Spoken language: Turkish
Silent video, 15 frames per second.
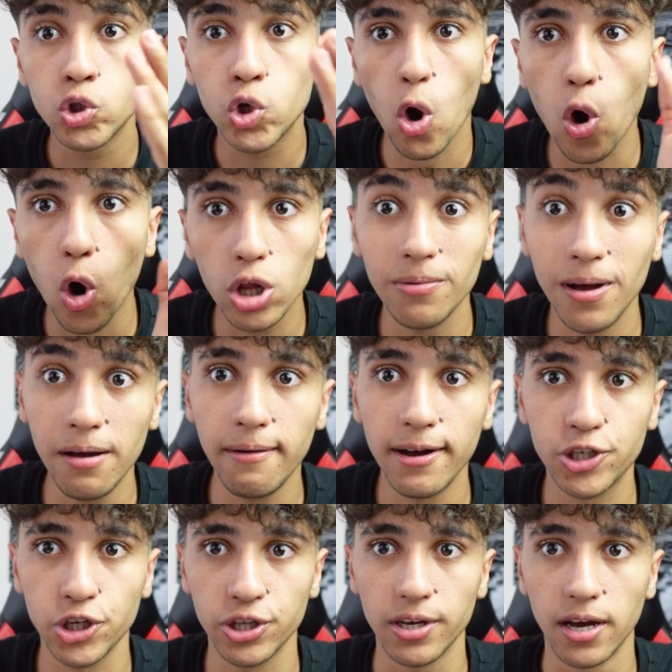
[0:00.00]
çok olmaya
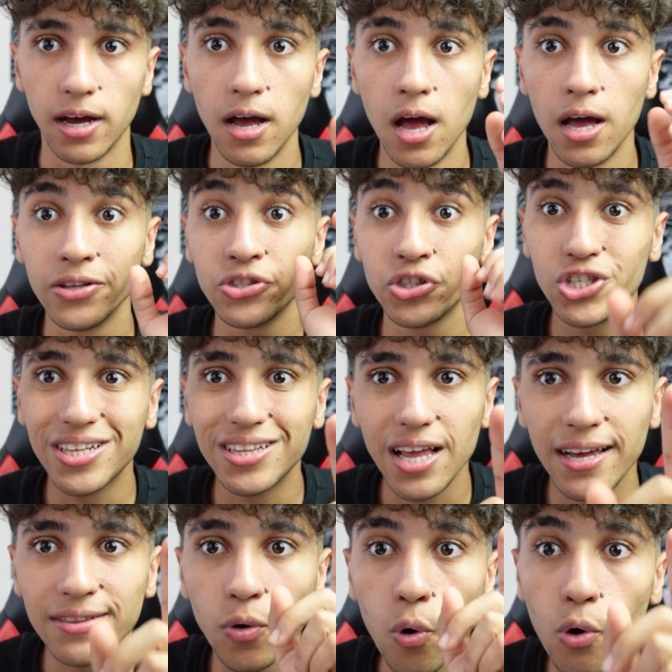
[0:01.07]
başladı
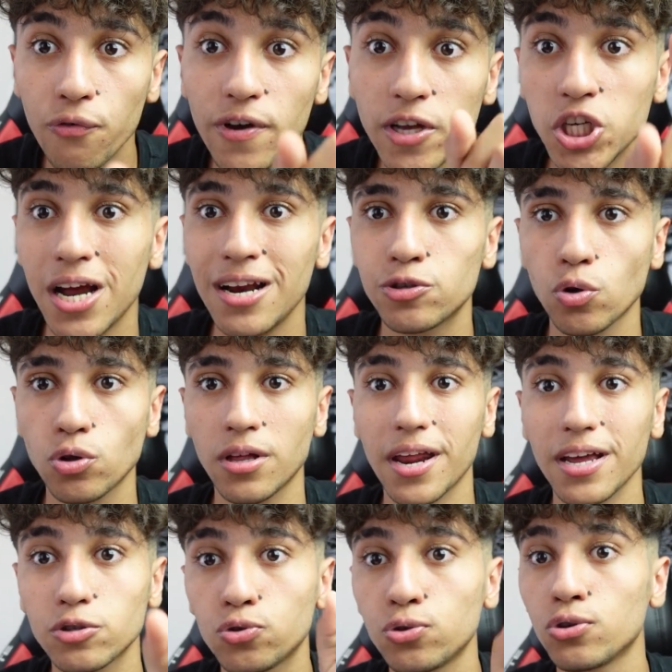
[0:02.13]
cidden UFC ailesi
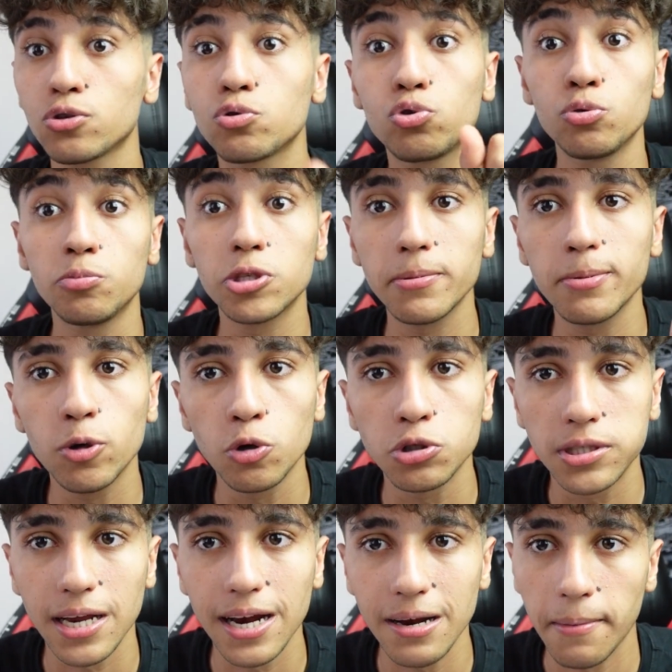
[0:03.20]
olarak şunun gücümüzü bir
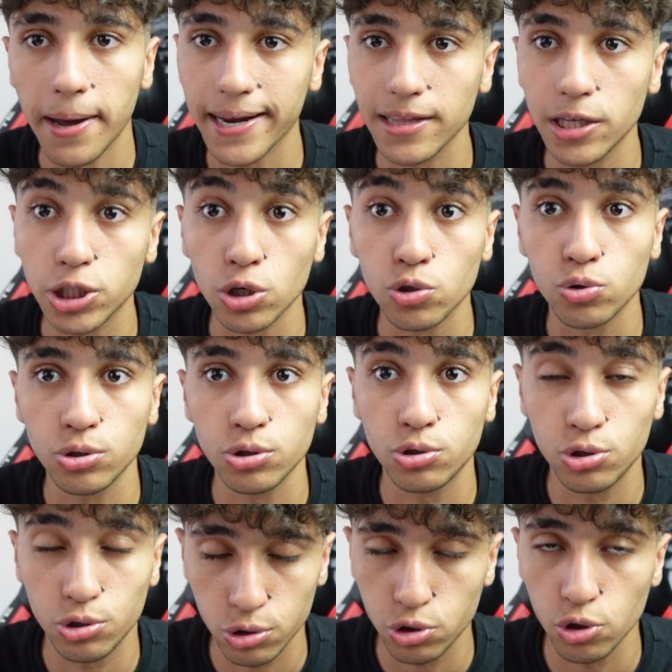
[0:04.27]
gösterelim arkadaşlar şu,
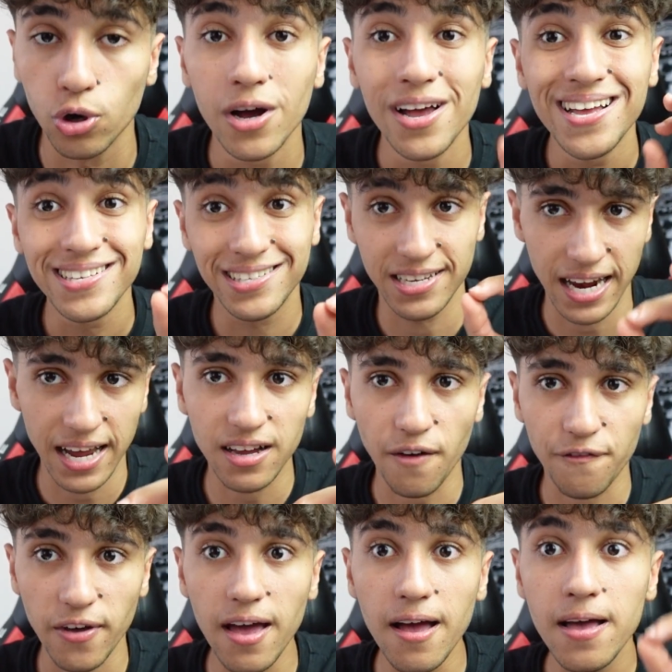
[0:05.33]
şu siren
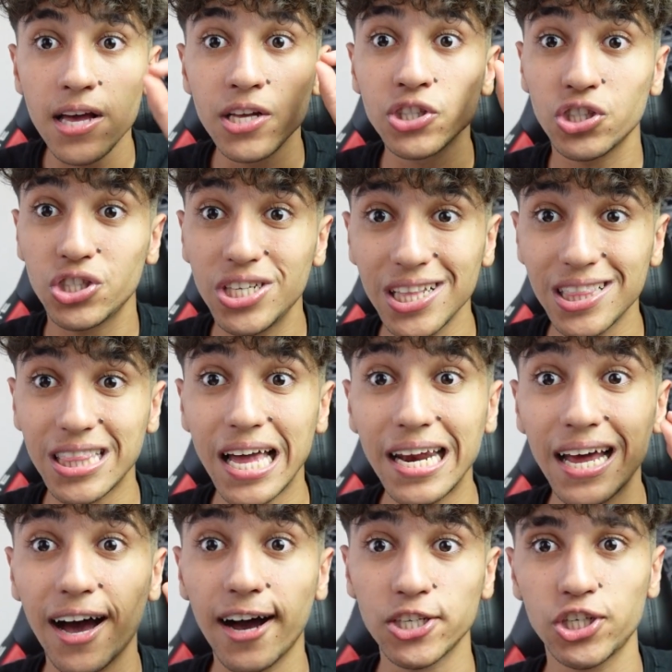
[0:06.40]
kafaya. Cidden
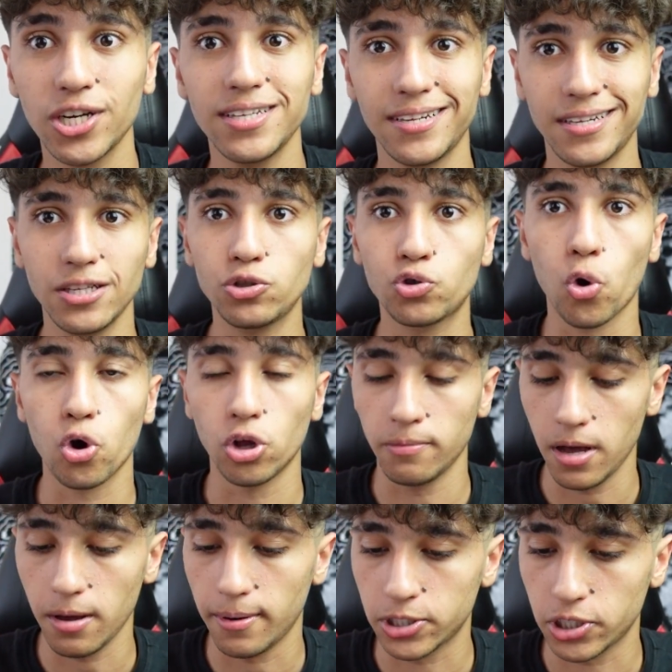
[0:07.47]
aşırı derecede çok
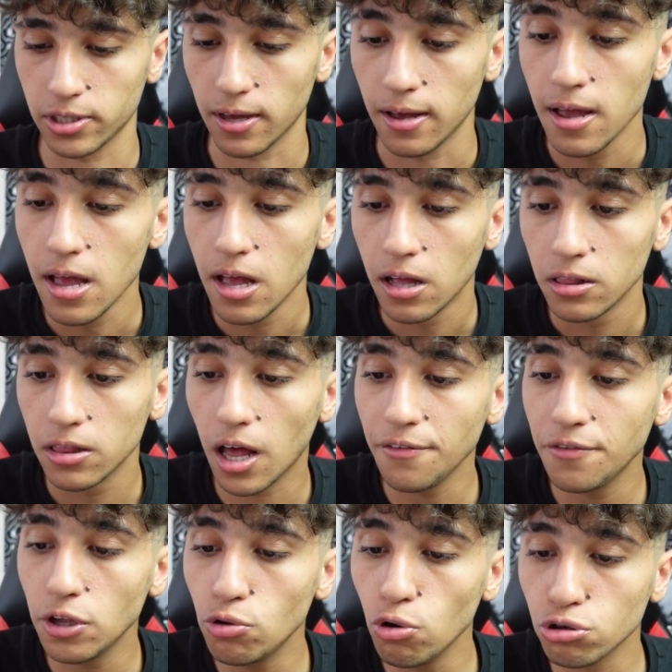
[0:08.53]
olmaya başladı.
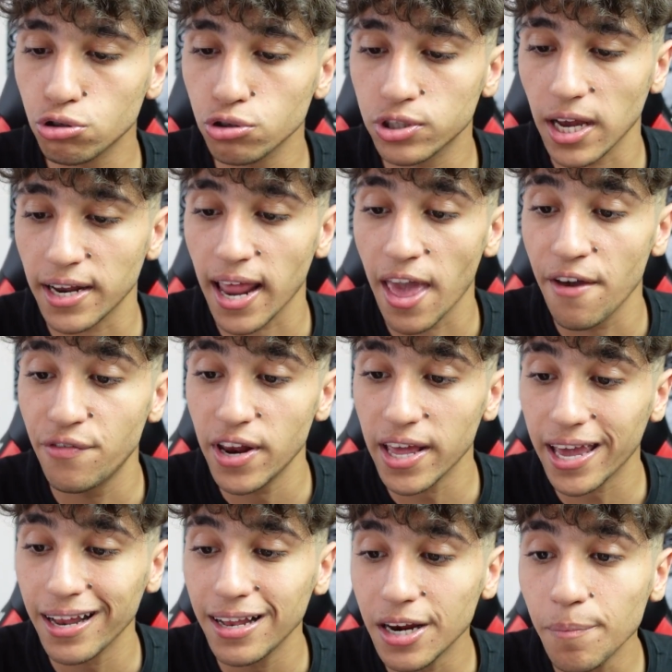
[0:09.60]
Lan ne diyorsun sen evine
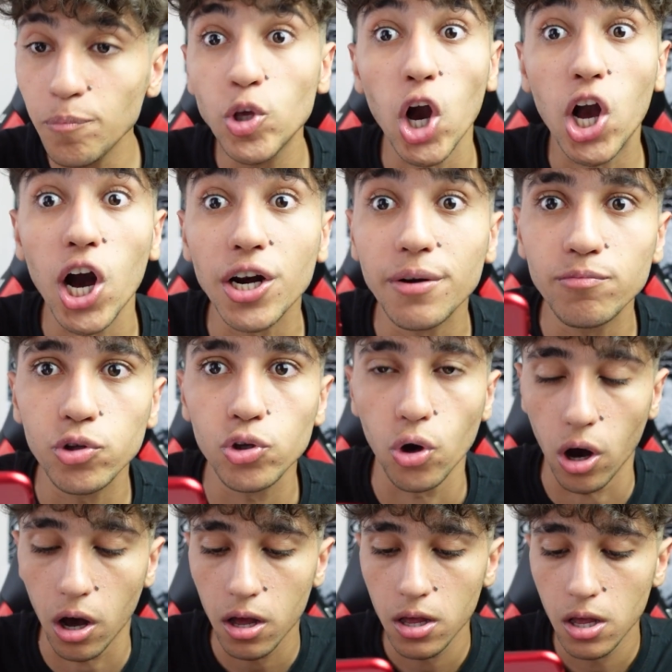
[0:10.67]
gelirim yakarım
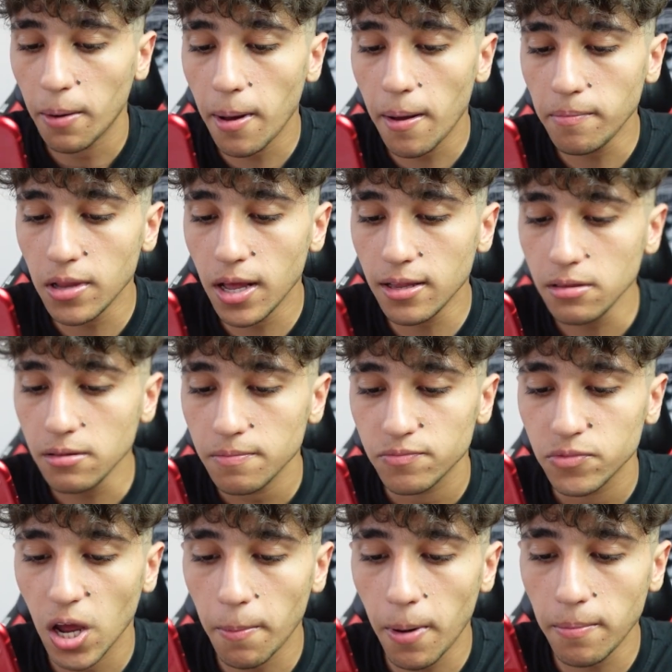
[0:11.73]
diyor. Tamam lan
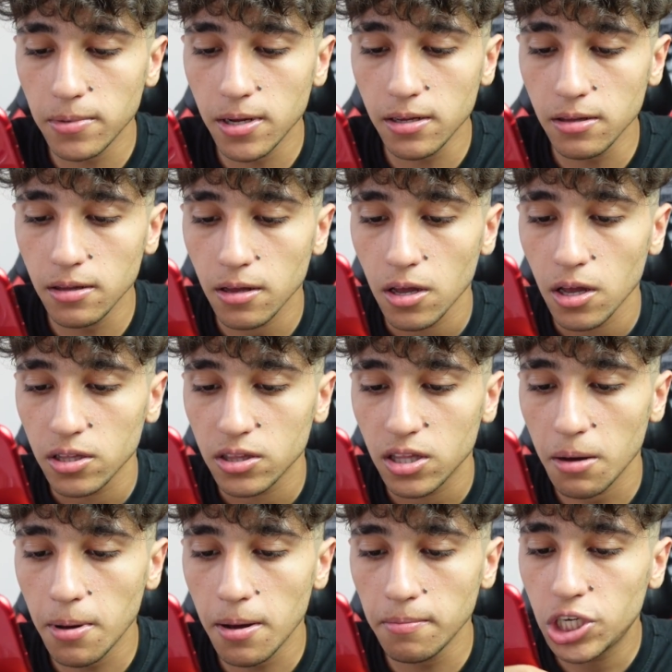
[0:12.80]
tamam lan
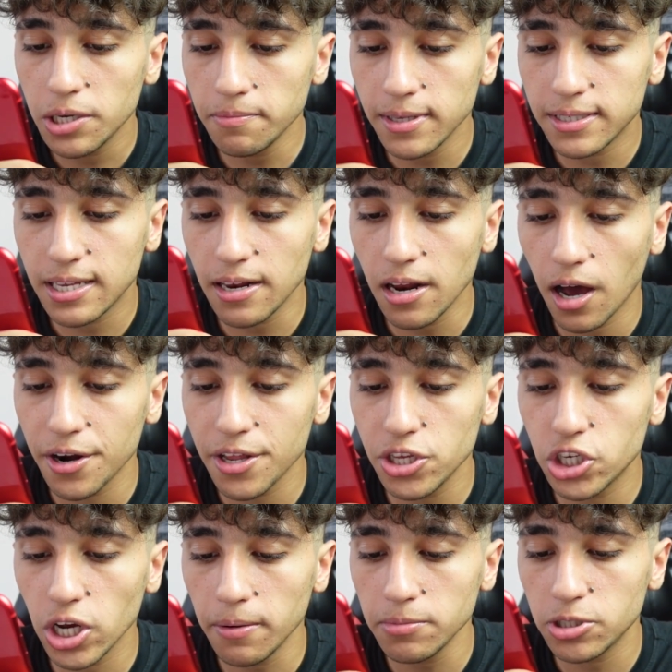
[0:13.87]
tamam şimdi seni
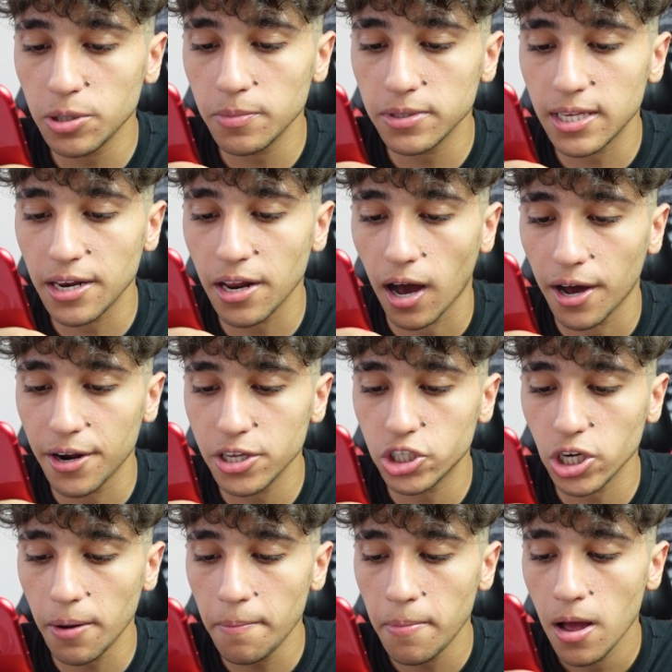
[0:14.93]
arayacağım şimdi seni
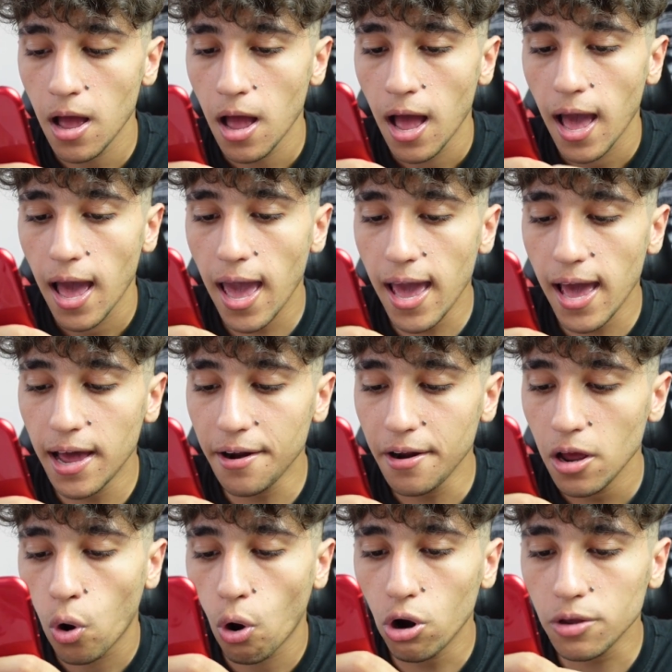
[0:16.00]
arayacağım.
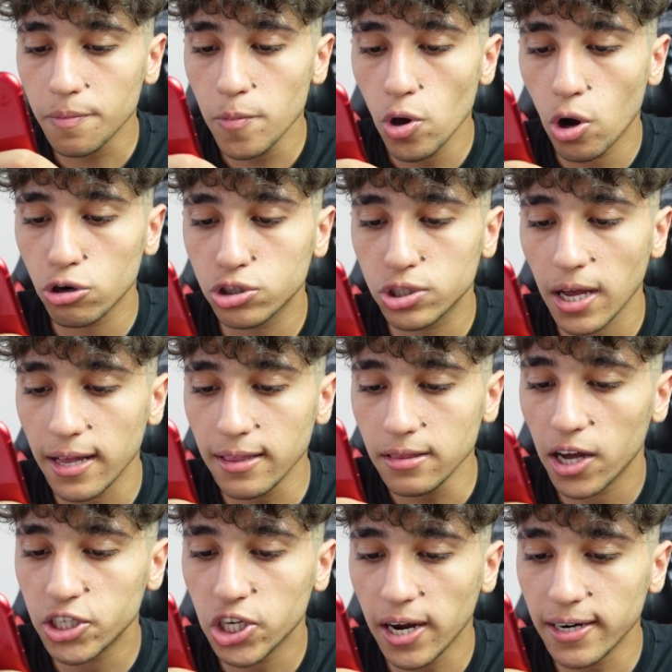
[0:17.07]
Eğer korkmuyorsan
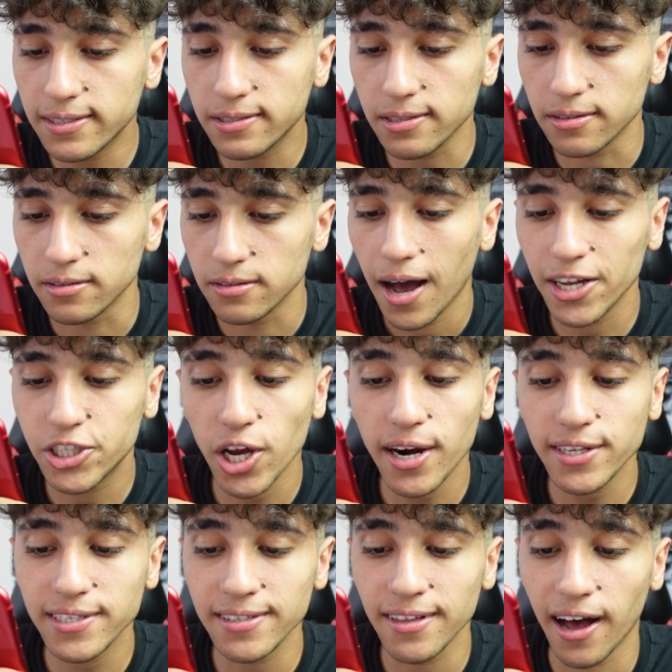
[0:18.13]
açarsın
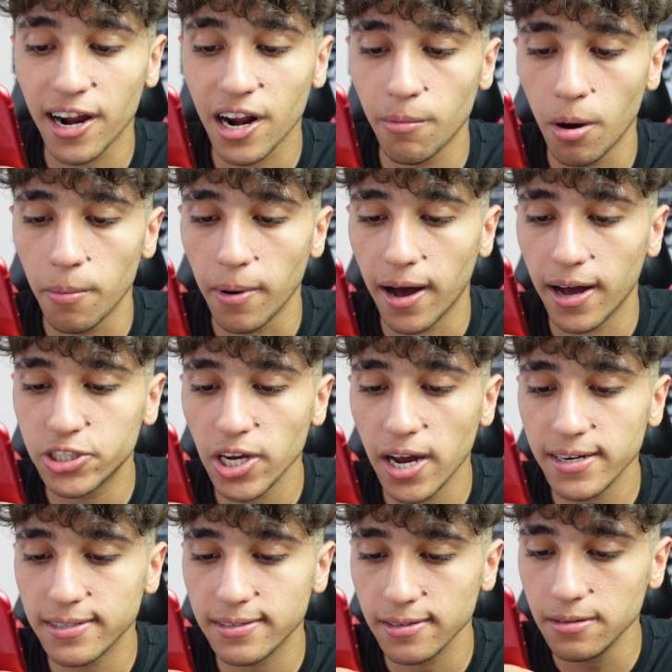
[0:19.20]
açarsın aramamı
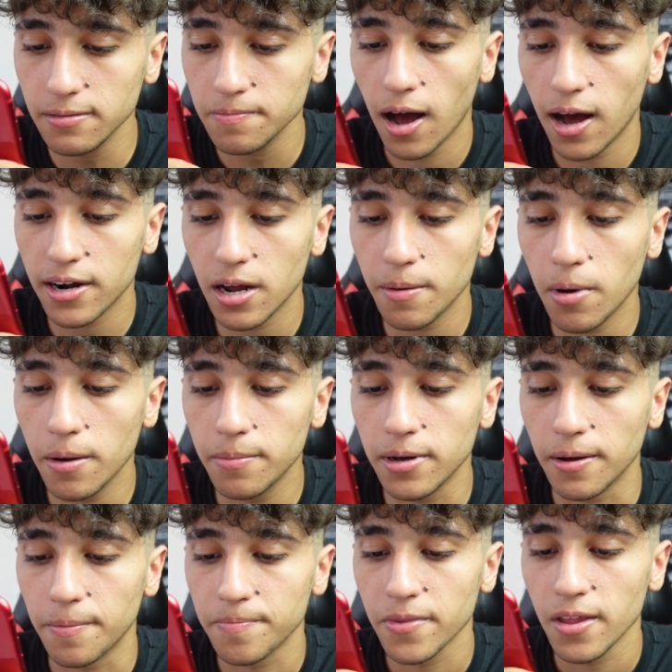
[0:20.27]
açarsın
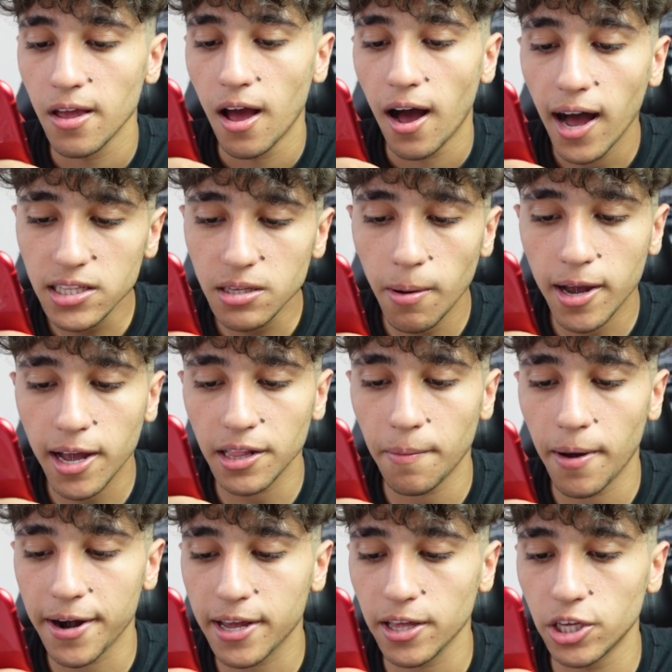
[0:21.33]
aramamı. Hadi
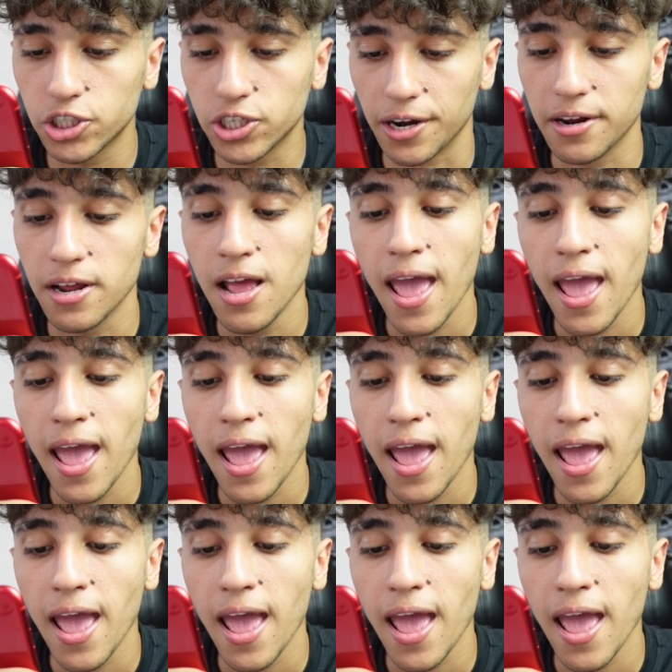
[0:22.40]
bakalım arkadaşlar.